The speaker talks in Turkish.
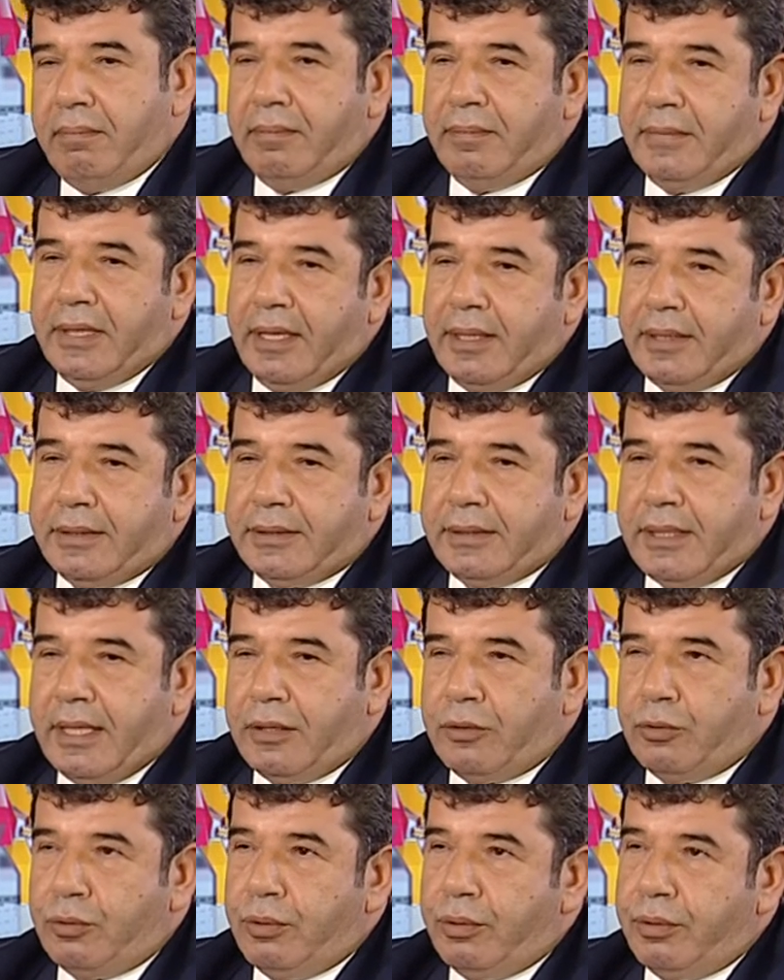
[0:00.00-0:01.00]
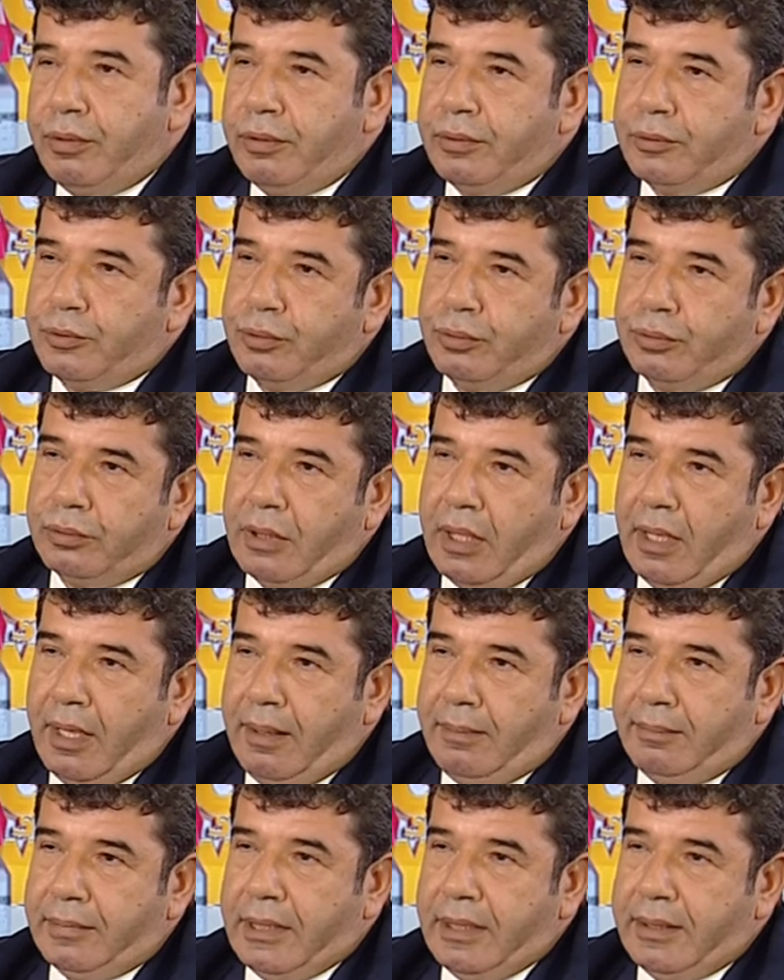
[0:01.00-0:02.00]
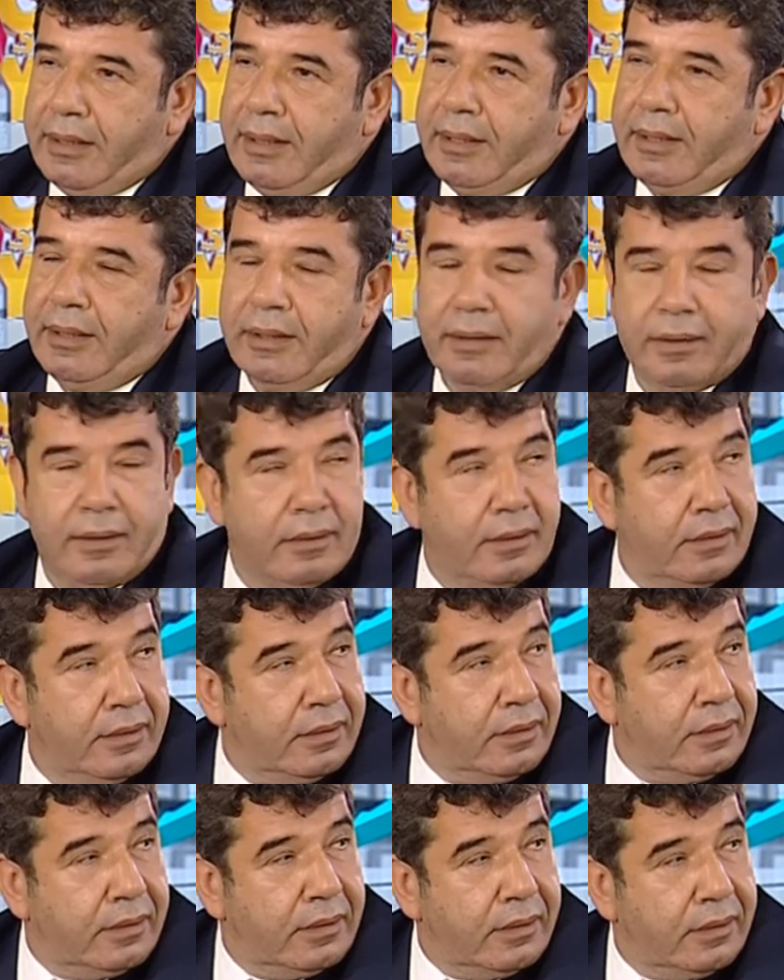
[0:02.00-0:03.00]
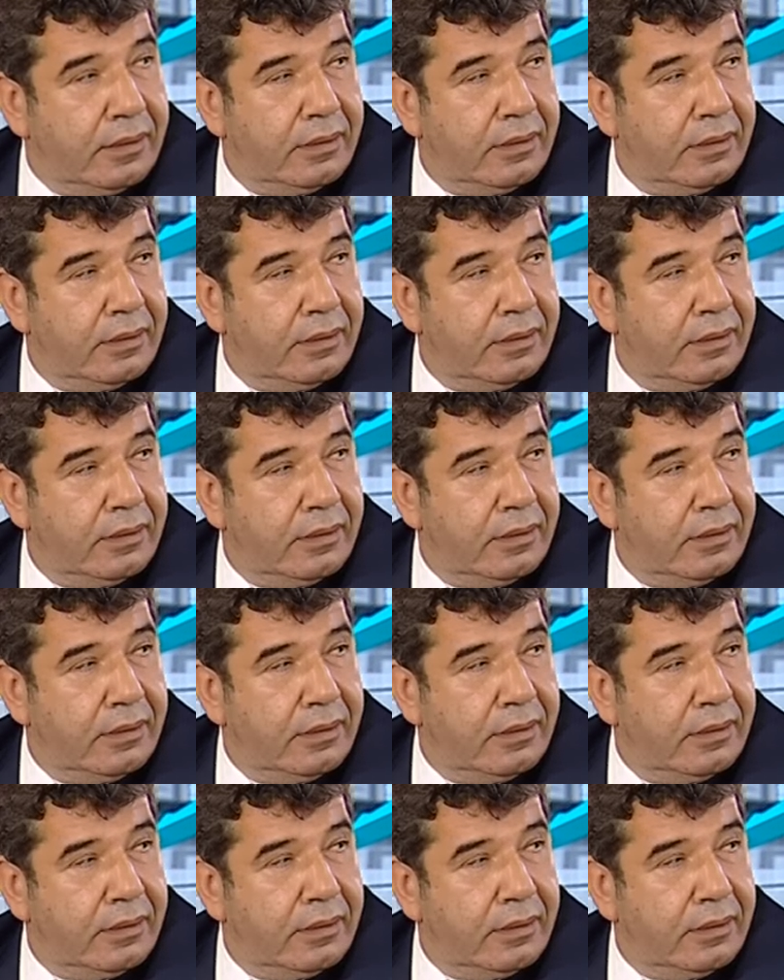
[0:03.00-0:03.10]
yani sektörün suntalam dediği hı hı.